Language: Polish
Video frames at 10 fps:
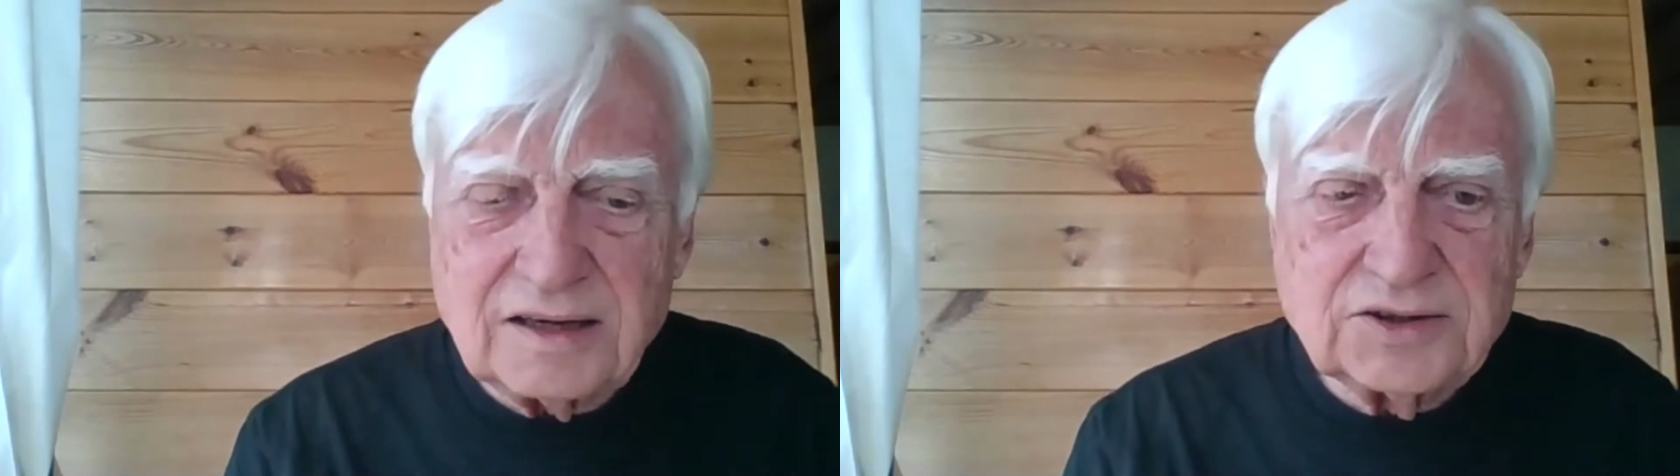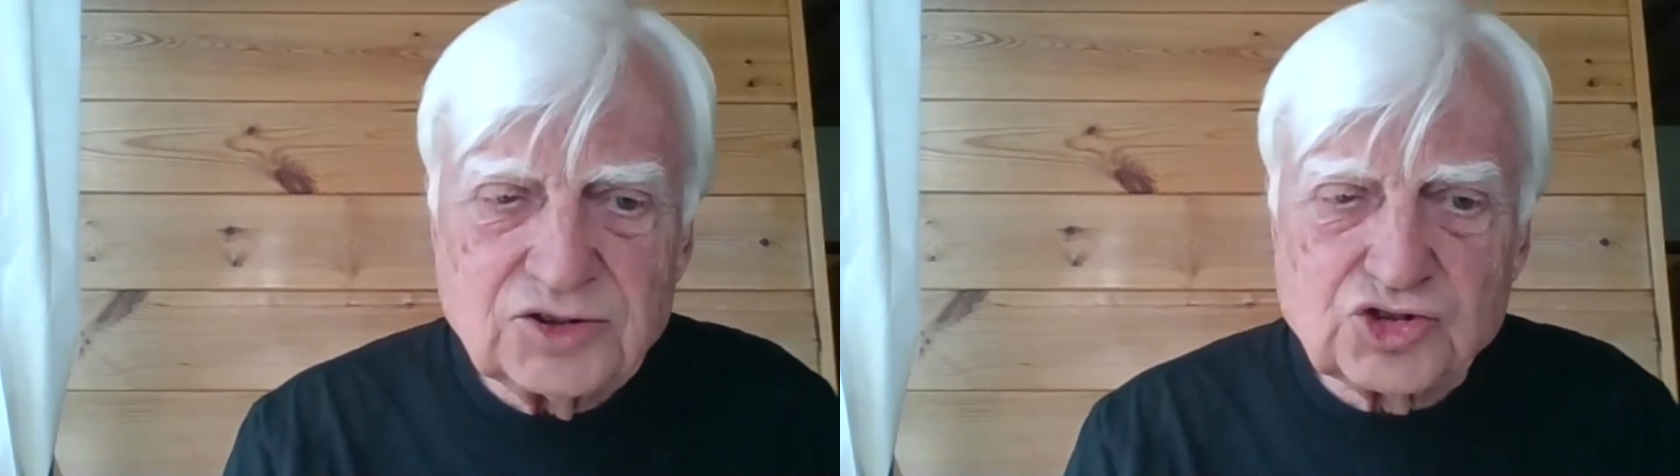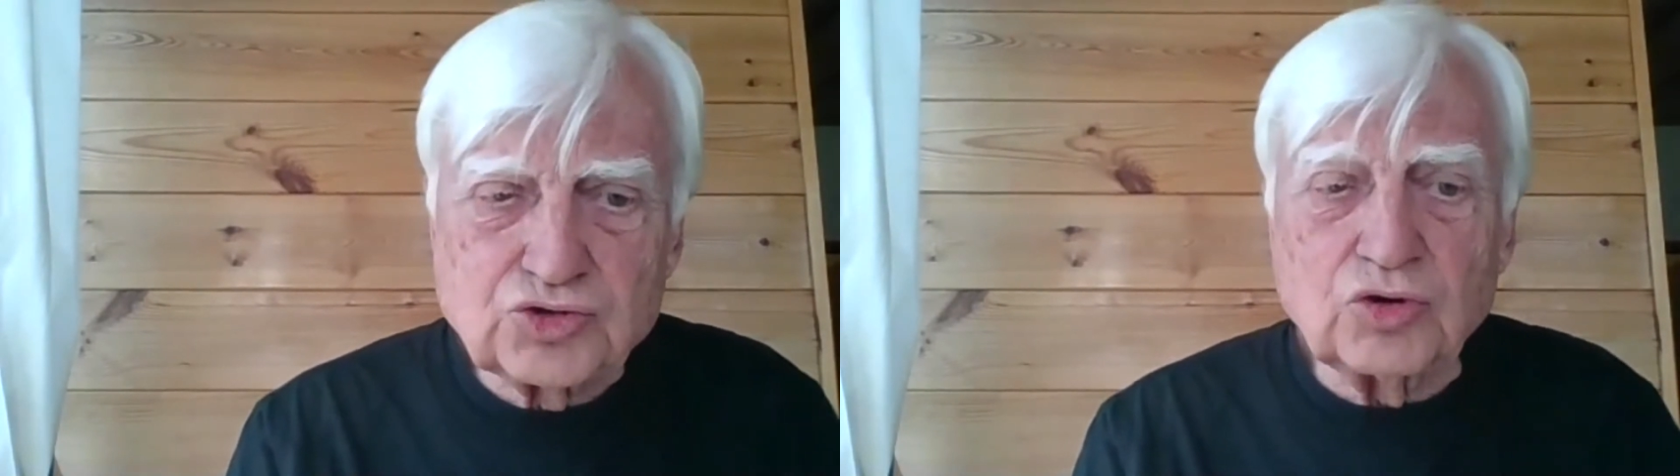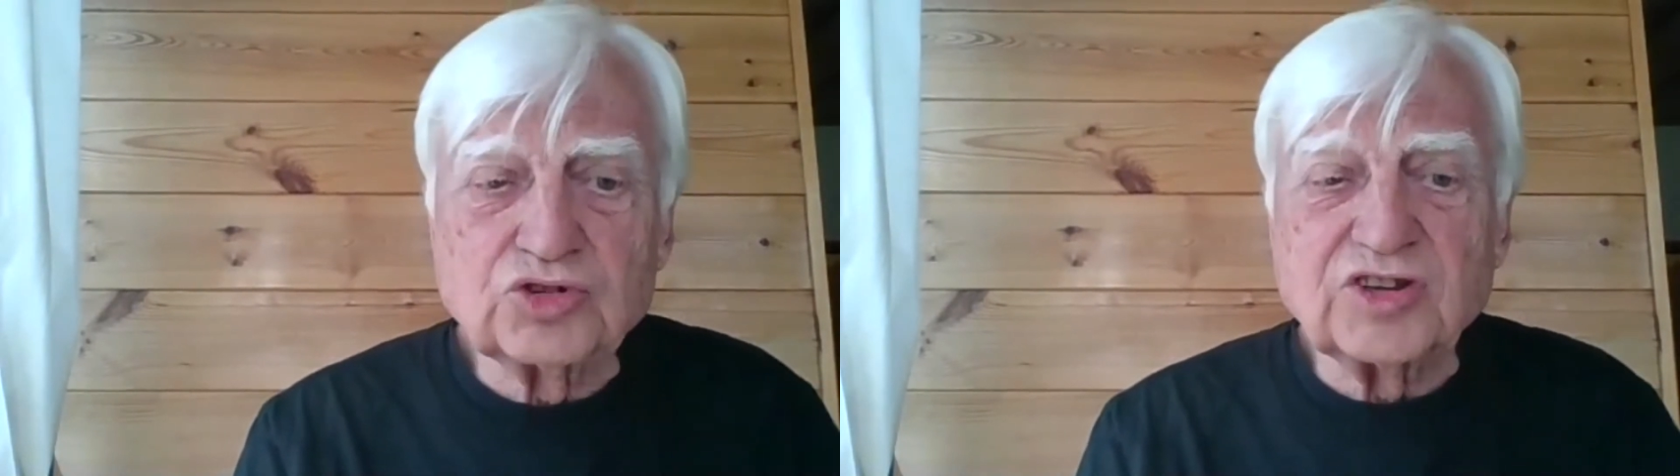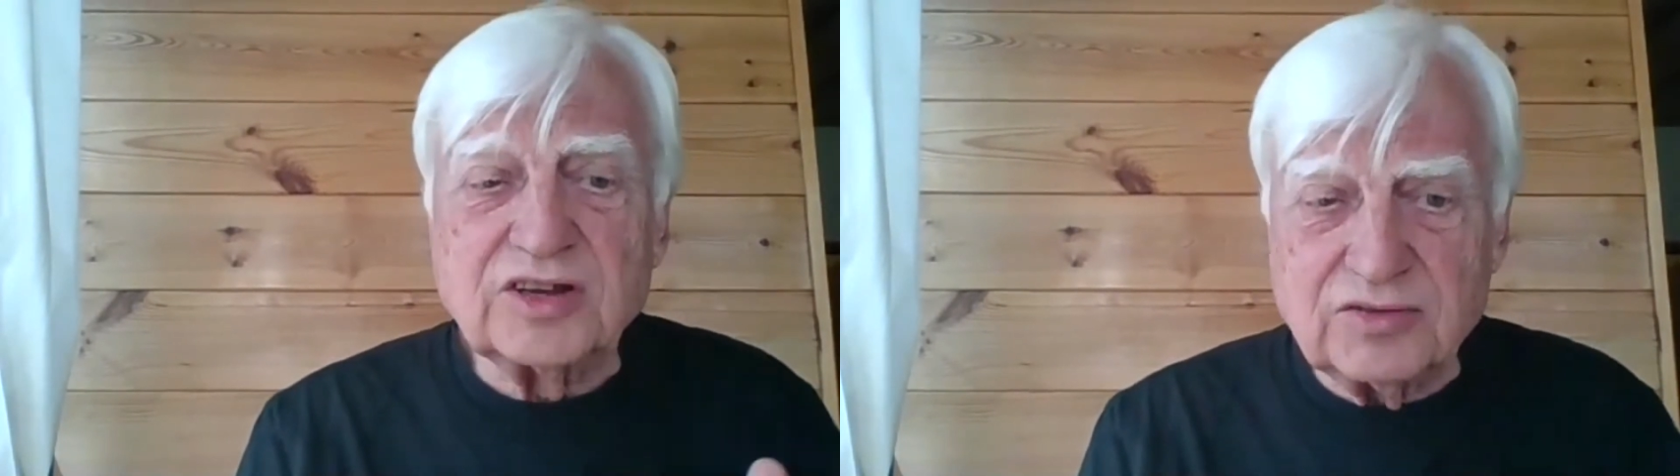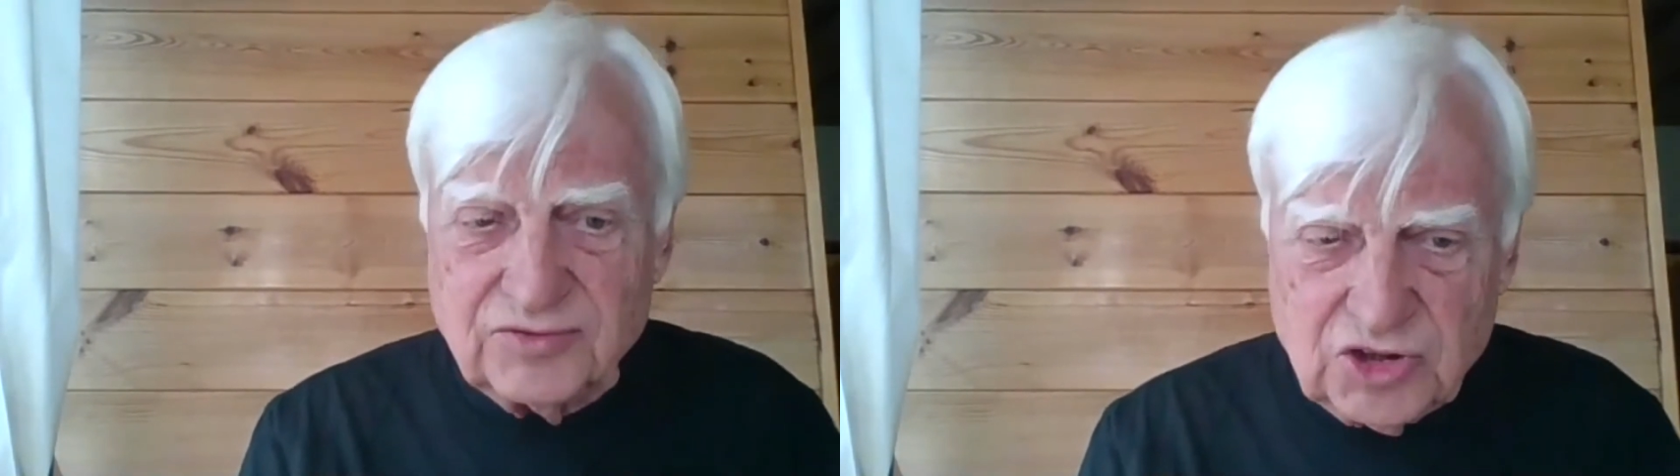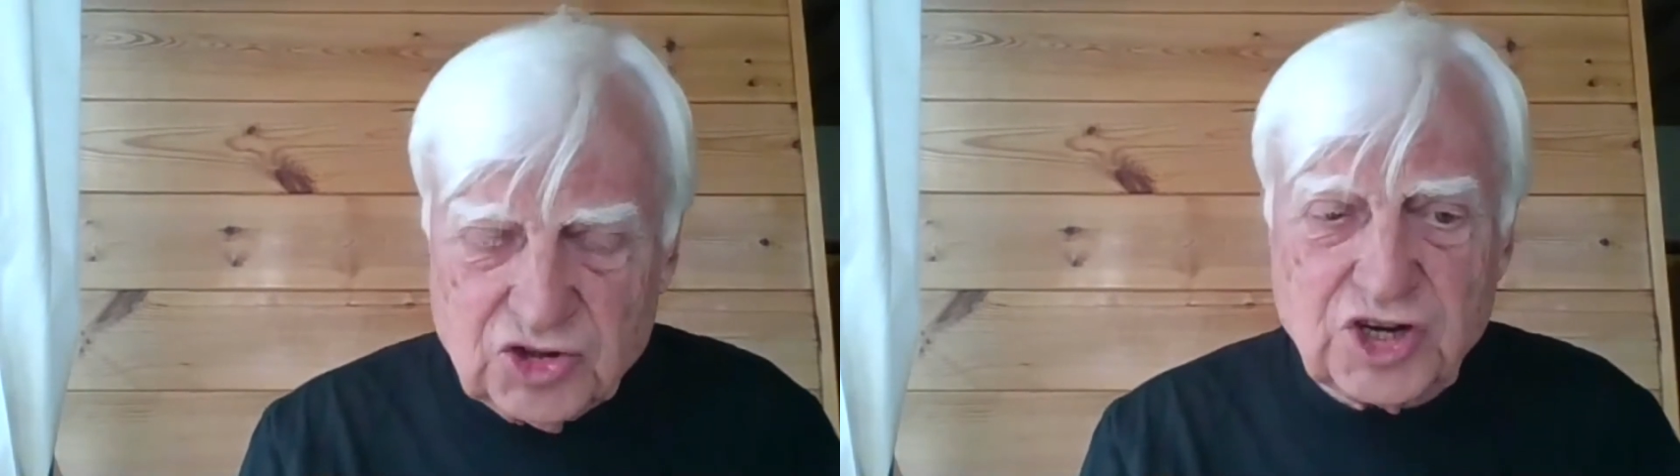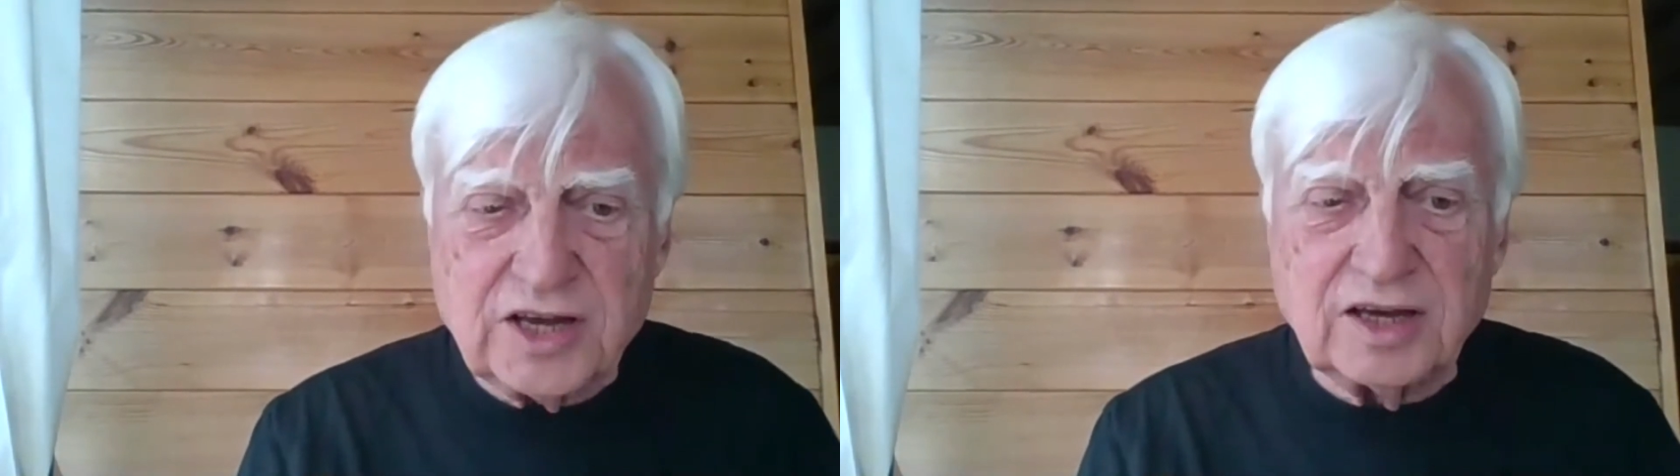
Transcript: mamy pewnych informacji.